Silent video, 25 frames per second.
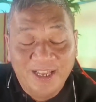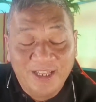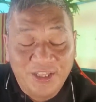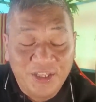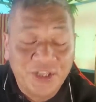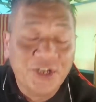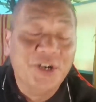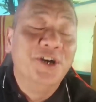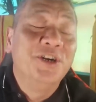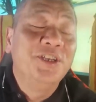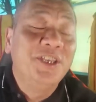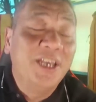
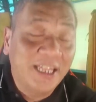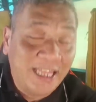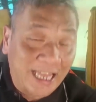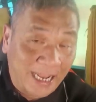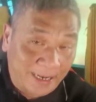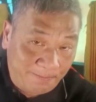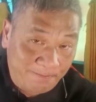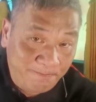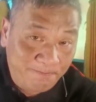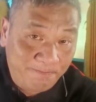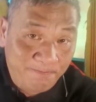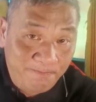tưởng giới
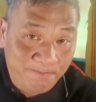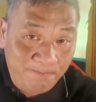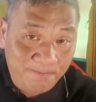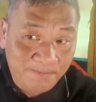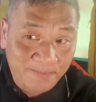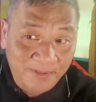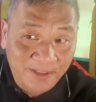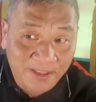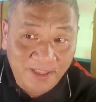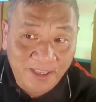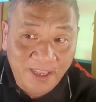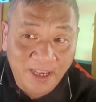thạch
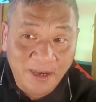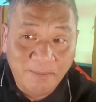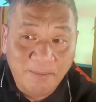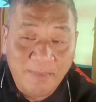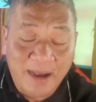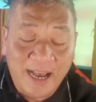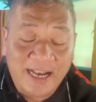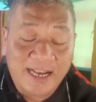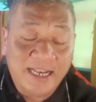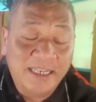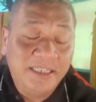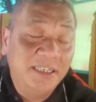nhưng
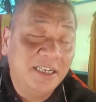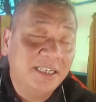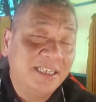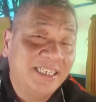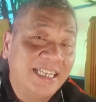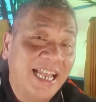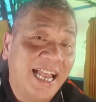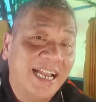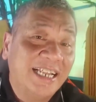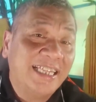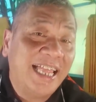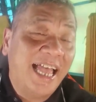mà cái sức
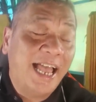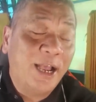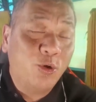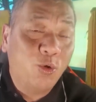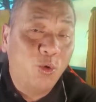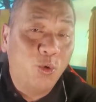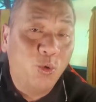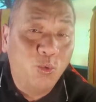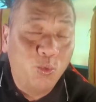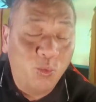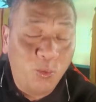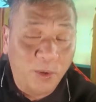sáng tác
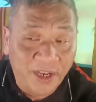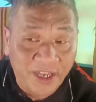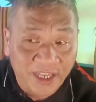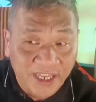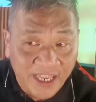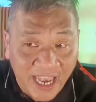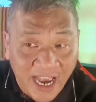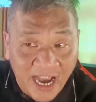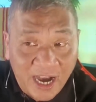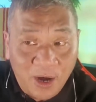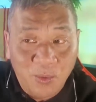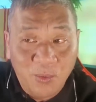của Quỳnh
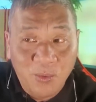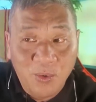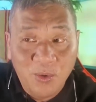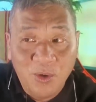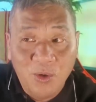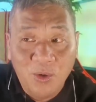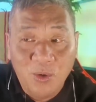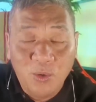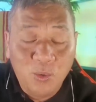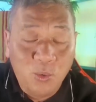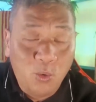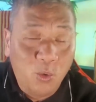Giao
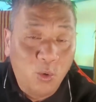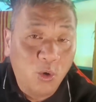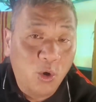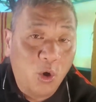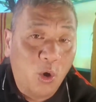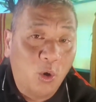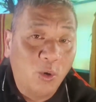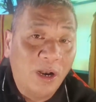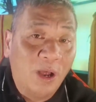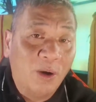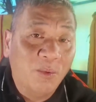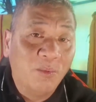của
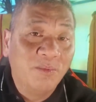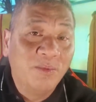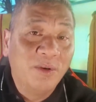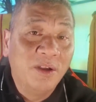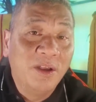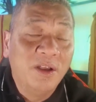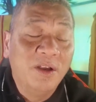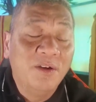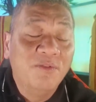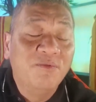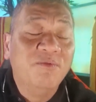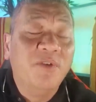Cổ Long
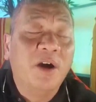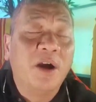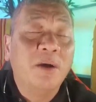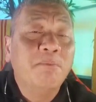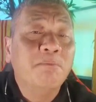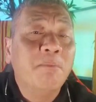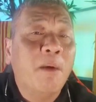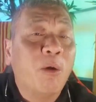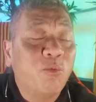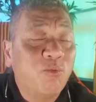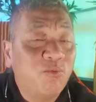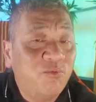
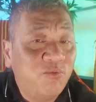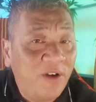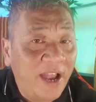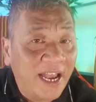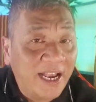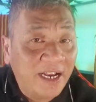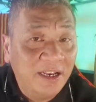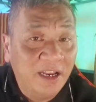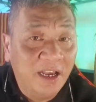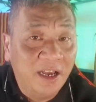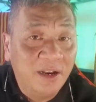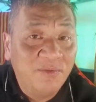vẫn bộc
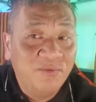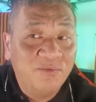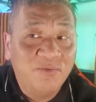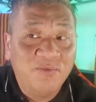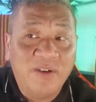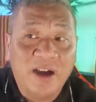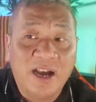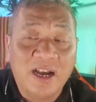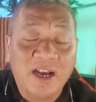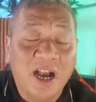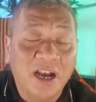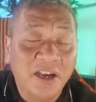phát lên
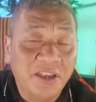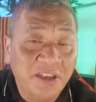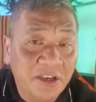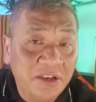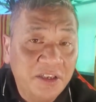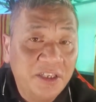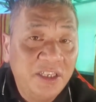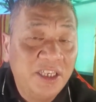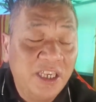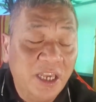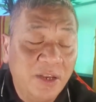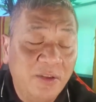và gần như
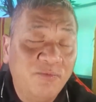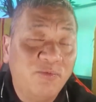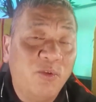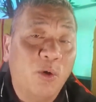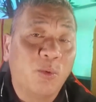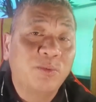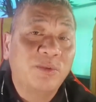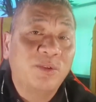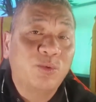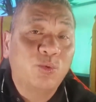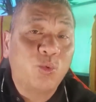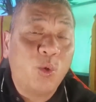chinh
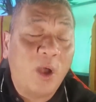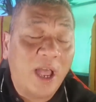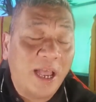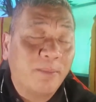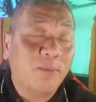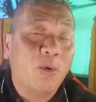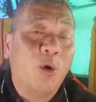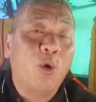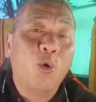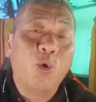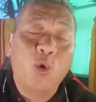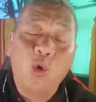phục toàn
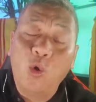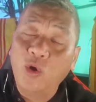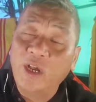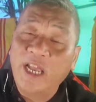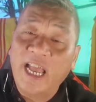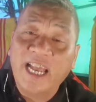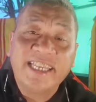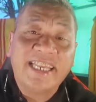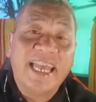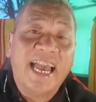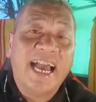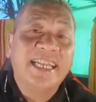bộ khối
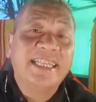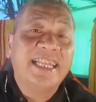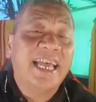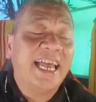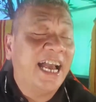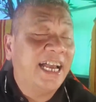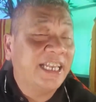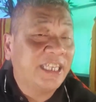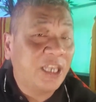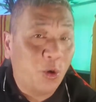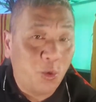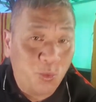khán giả tại
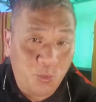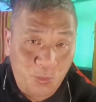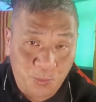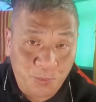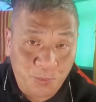Á Châu